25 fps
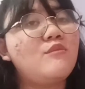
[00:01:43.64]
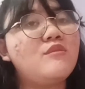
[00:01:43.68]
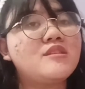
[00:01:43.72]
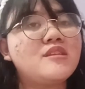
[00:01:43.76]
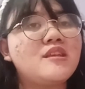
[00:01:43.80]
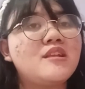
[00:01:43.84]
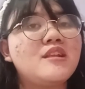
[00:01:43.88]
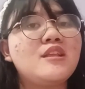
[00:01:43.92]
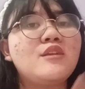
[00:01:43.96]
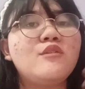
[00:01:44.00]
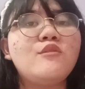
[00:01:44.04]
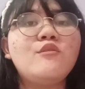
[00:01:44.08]

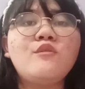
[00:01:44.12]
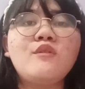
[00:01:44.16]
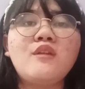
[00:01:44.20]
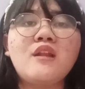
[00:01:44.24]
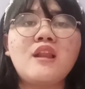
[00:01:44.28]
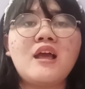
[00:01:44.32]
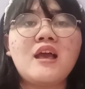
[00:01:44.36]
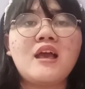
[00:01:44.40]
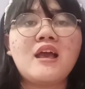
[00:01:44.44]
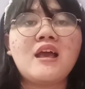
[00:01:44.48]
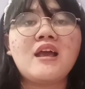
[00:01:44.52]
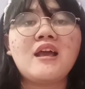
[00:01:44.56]
bisa
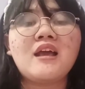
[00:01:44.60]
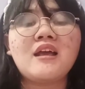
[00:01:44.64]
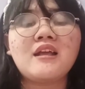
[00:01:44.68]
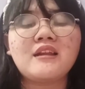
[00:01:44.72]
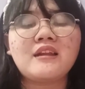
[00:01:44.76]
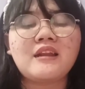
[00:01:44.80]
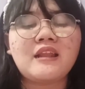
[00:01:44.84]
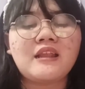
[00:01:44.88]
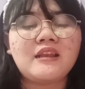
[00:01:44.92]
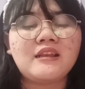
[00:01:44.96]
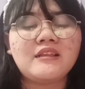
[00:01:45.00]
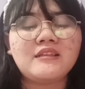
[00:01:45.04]

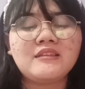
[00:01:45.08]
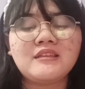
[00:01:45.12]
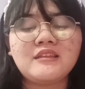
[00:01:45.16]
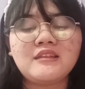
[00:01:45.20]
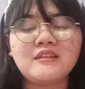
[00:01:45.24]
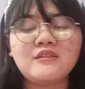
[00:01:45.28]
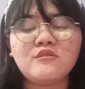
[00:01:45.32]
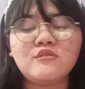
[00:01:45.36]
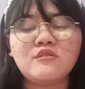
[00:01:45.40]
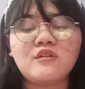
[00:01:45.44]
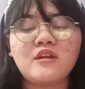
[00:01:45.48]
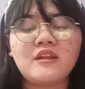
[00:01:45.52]
diulang nah di
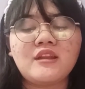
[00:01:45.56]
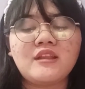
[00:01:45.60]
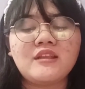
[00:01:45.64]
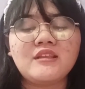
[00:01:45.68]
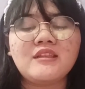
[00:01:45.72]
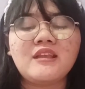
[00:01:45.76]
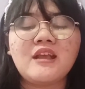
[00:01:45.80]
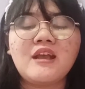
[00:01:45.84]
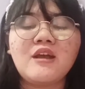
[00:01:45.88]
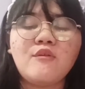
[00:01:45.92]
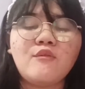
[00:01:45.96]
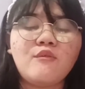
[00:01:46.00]
sini juga ada
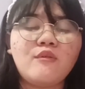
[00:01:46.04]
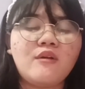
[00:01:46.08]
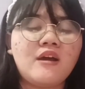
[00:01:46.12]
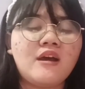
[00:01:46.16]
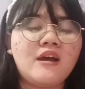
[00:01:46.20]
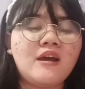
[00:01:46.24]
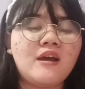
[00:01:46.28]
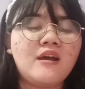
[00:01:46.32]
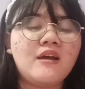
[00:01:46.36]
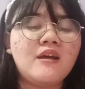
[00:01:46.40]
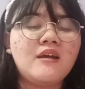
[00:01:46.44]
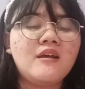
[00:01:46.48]

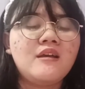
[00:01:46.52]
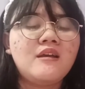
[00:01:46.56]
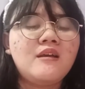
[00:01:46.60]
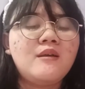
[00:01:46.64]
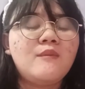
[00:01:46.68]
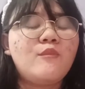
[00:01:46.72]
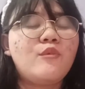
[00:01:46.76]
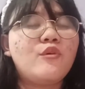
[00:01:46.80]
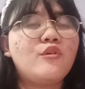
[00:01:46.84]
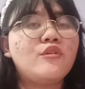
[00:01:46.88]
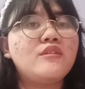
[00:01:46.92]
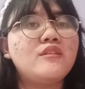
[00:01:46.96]
nyawa
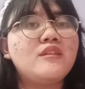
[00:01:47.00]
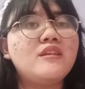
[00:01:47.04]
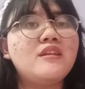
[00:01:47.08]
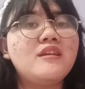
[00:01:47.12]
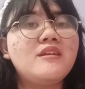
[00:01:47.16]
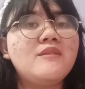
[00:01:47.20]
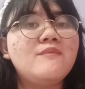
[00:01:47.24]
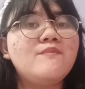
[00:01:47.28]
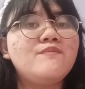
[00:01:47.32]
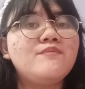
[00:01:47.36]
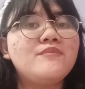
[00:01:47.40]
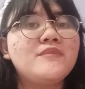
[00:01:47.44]

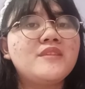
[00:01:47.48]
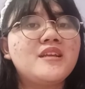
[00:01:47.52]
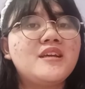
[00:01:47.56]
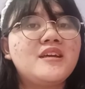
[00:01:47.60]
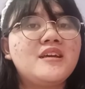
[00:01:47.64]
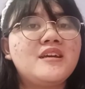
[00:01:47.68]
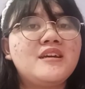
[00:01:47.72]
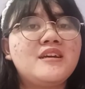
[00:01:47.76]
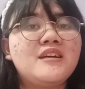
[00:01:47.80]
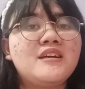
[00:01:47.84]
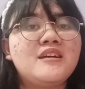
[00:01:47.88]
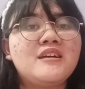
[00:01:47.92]
pokoknya
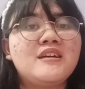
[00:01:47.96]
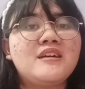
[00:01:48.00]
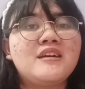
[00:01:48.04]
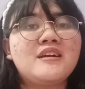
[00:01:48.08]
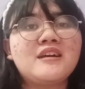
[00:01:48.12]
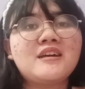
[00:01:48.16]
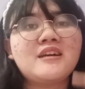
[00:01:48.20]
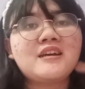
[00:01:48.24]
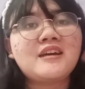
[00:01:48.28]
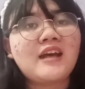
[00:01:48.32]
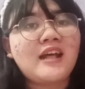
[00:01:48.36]
uh,